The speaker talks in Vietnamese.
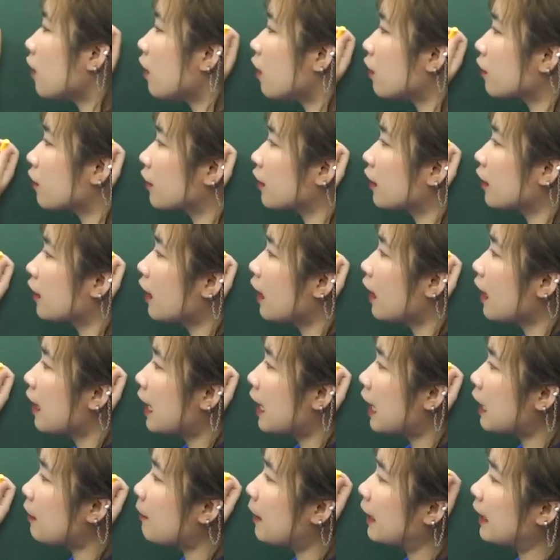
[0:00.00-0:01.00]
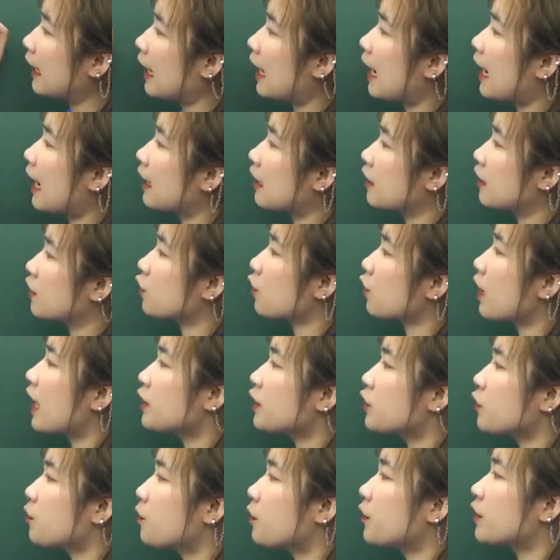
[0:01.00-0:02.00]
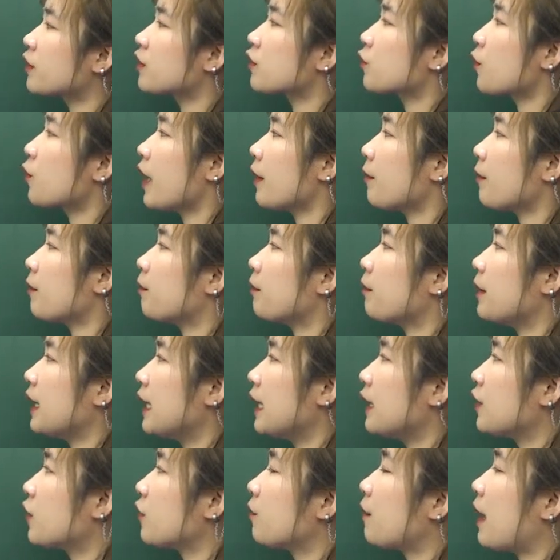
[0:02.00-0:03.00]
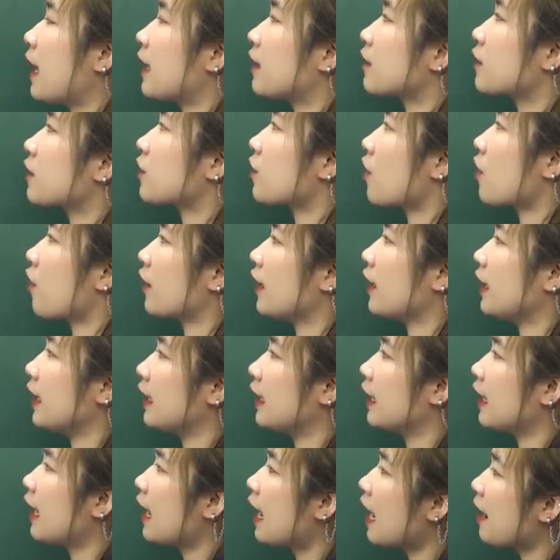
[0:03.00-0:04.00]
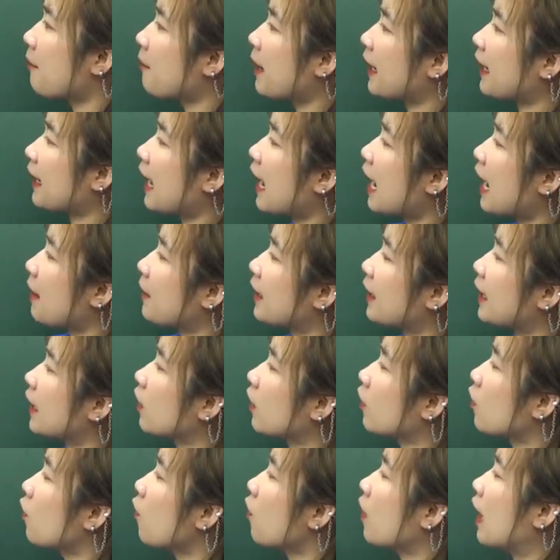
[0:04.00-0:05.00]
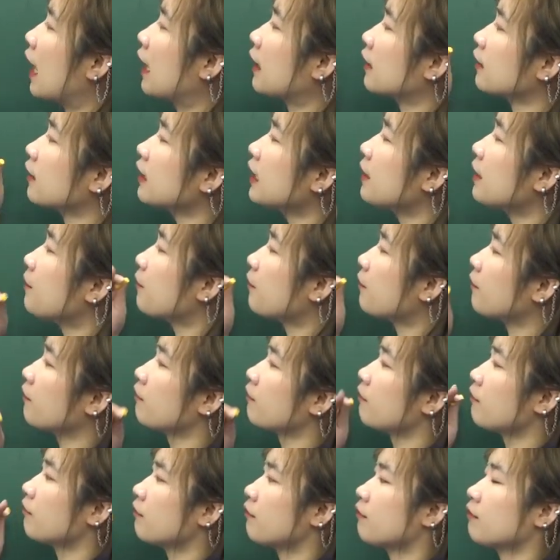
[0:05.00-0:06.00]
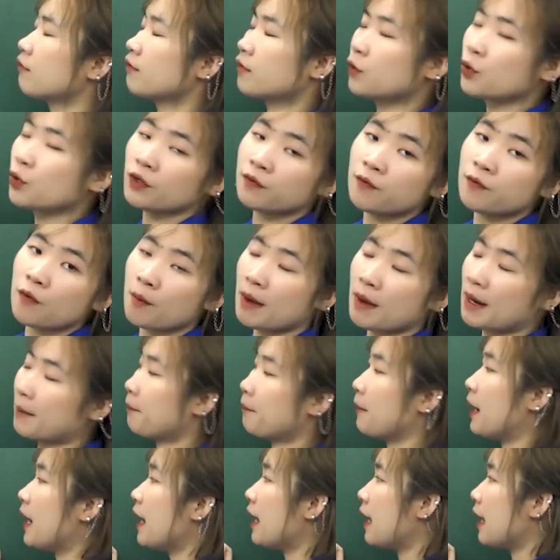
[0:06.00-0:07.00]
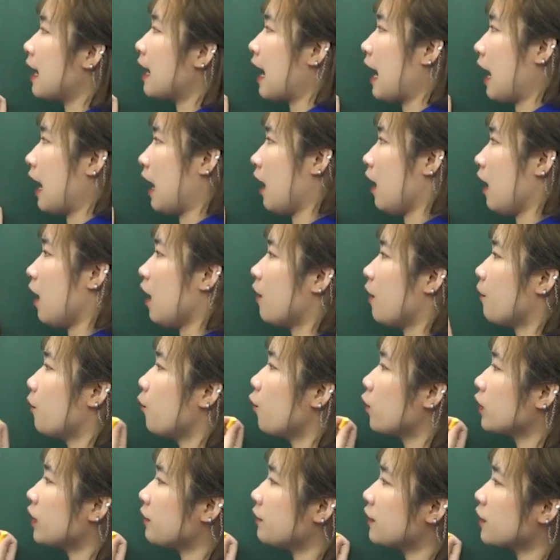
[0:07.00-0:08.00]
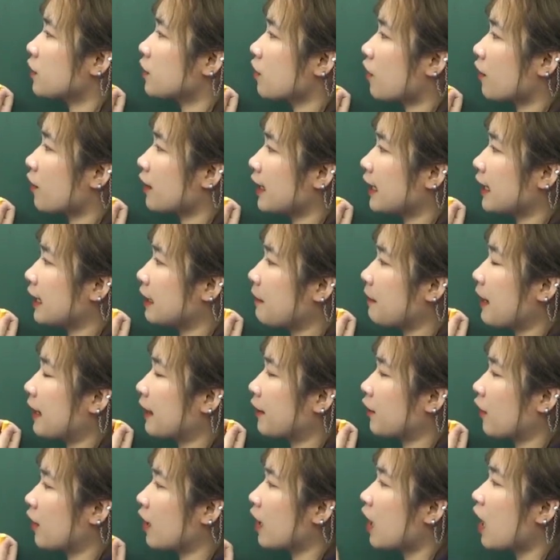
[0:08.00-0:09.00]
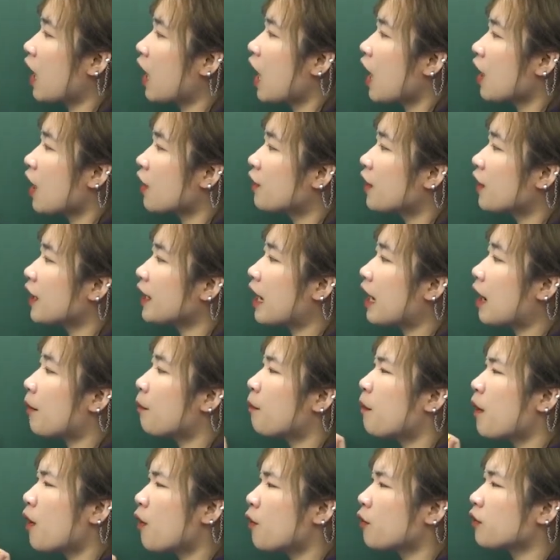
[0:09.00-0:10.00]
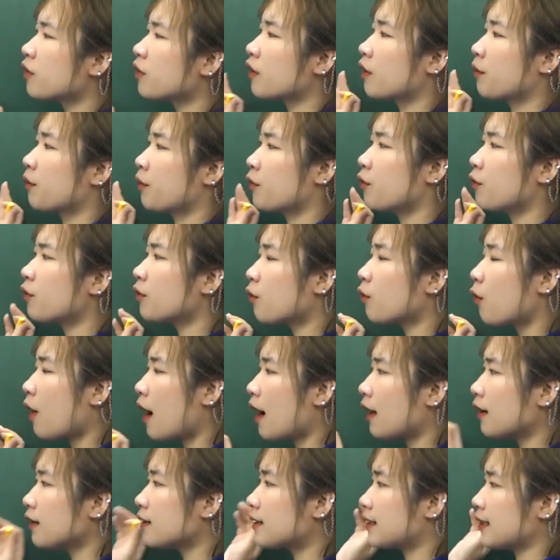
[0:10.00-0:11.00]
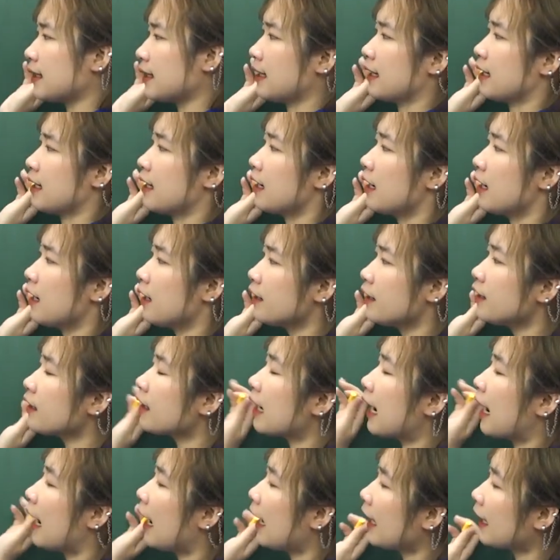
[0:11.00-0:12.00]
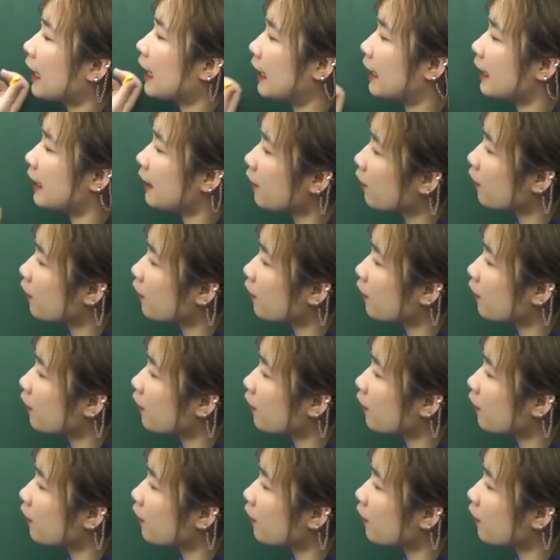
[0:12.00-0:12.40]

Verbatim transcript: hơn thế là bạn A là try to persuade B to buy a Sony bạn A bạn đang cố gắng tìm thuyết phục bạn B là mua TV Sony thì bạn ấy nói là they are both of good quality nhưng cả hai cái đây